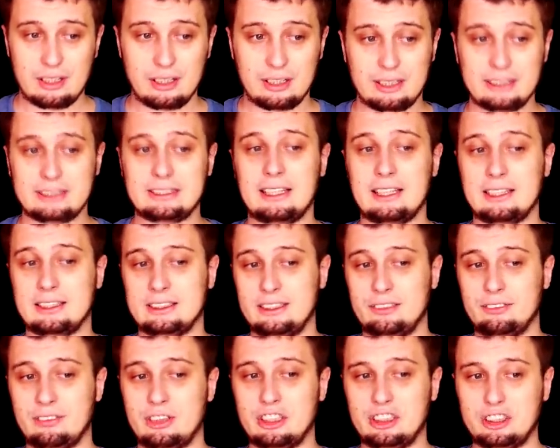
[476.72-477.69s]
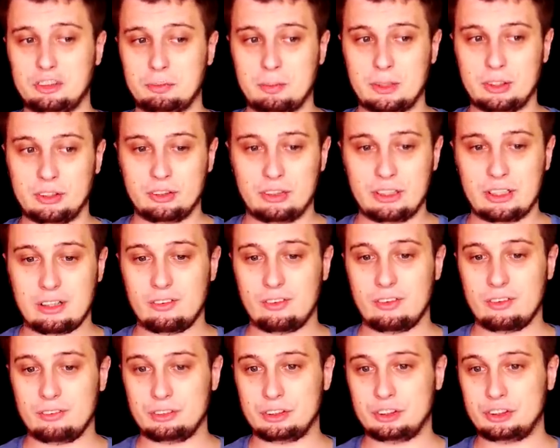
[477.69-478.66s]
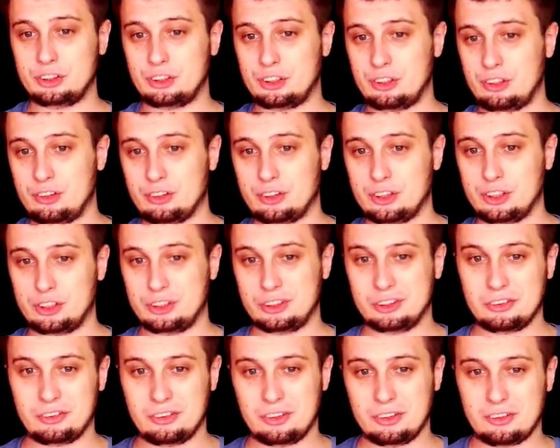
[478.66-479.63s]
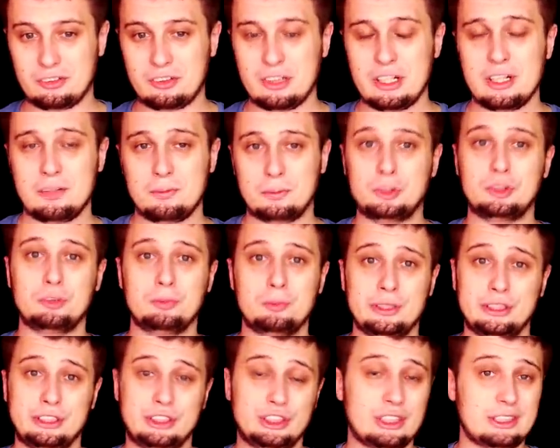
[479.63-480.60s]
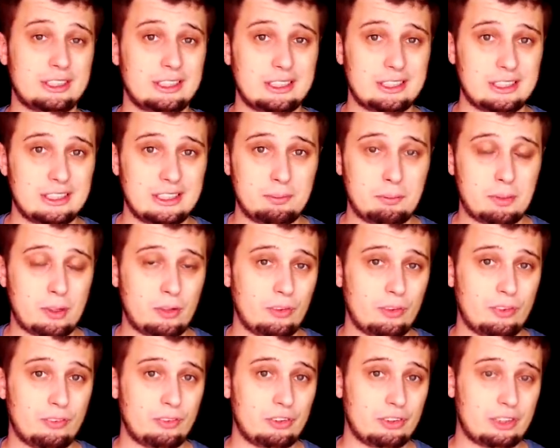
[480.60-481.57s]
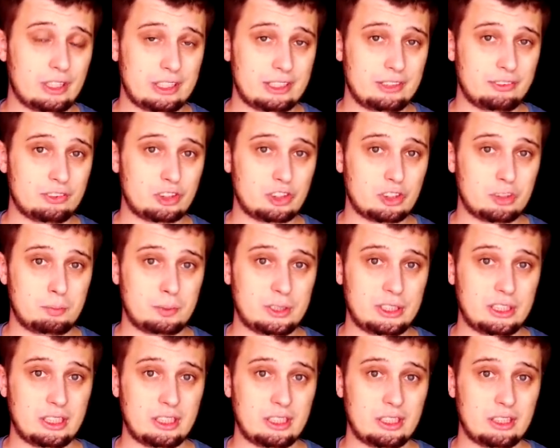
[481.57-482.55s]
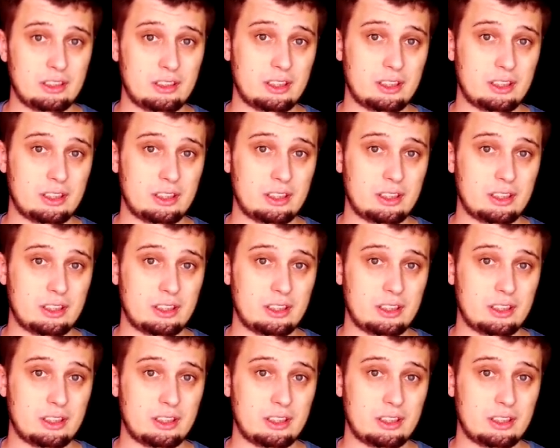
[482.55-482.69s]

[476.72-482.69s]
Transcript: Если актив дальше пойдет до уровня 4000 долларов, почему мне сейчас не зайти по уровню 3950?